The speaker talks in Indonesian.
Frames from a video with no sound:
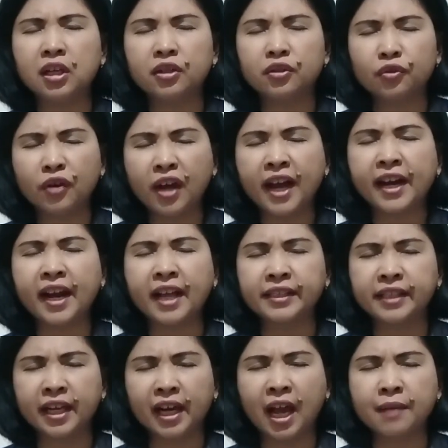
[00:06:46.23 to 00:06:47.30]
Tuhan
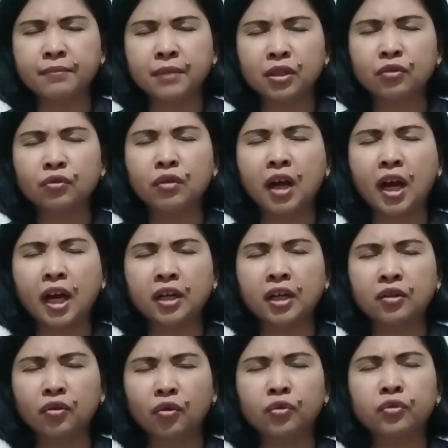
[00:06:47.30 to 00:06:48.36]
ajar kami Tuhan
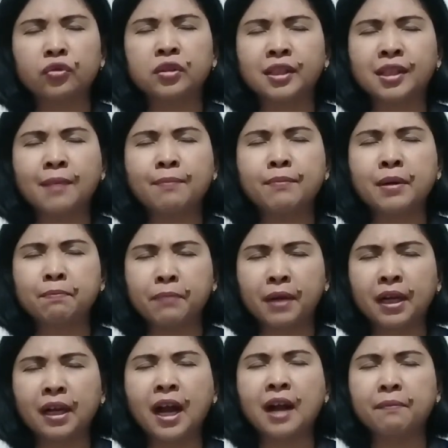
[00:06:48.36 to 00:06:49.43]
untuk tetap
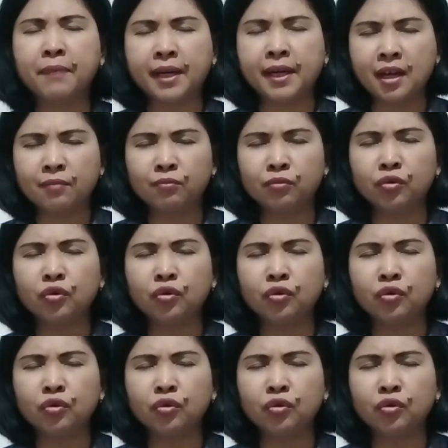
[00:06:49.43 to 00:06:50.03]
berpegang padamu,